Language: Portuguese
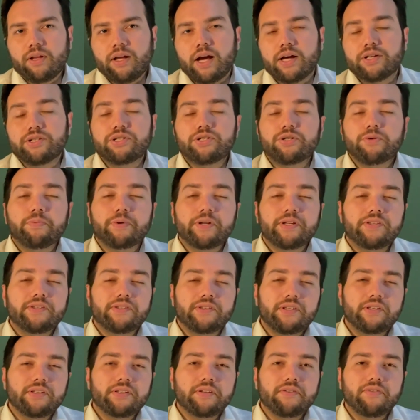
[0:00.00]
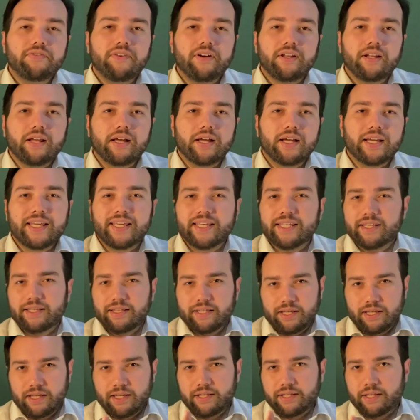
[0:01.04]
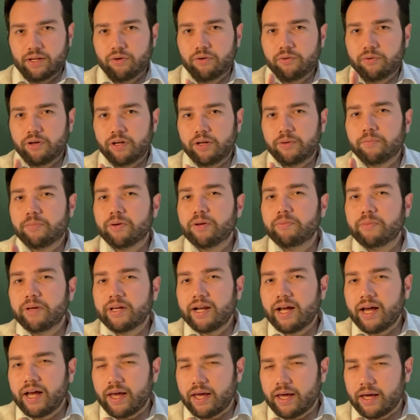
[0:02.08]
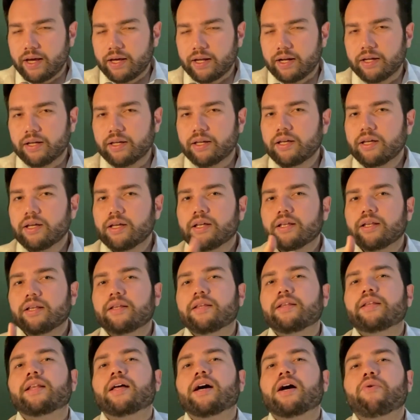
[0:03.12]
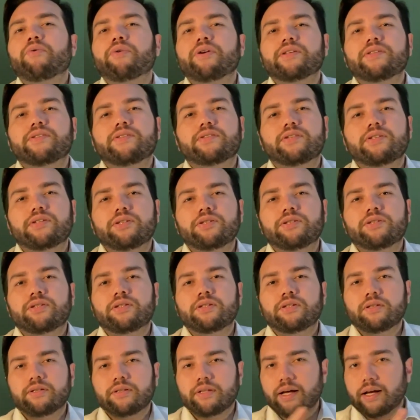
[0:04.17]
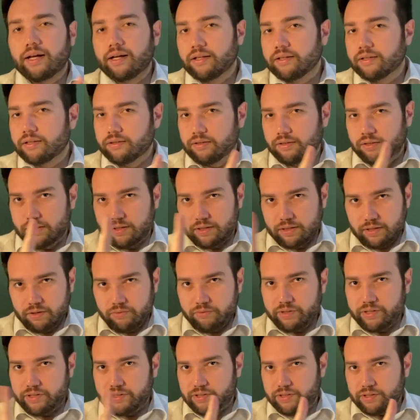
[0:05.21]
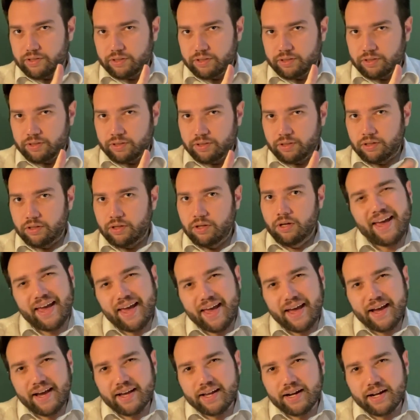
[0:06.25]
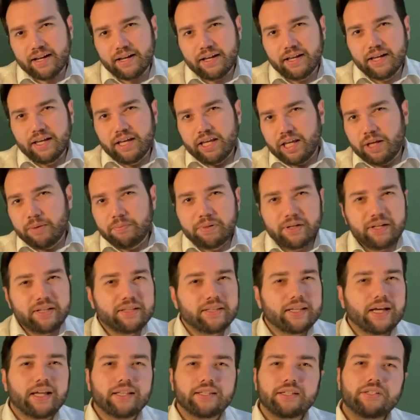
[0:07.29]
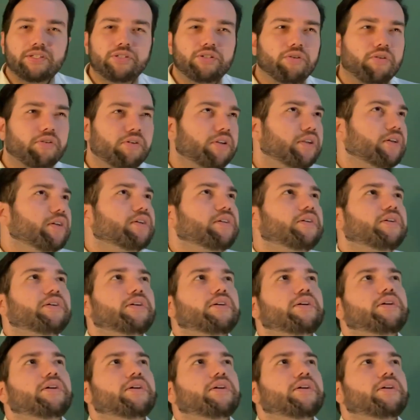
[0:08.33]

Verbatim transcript: a gente precisa falar, então, em primeira regra. Não existe, tá? Não existe regra implantada de, olha,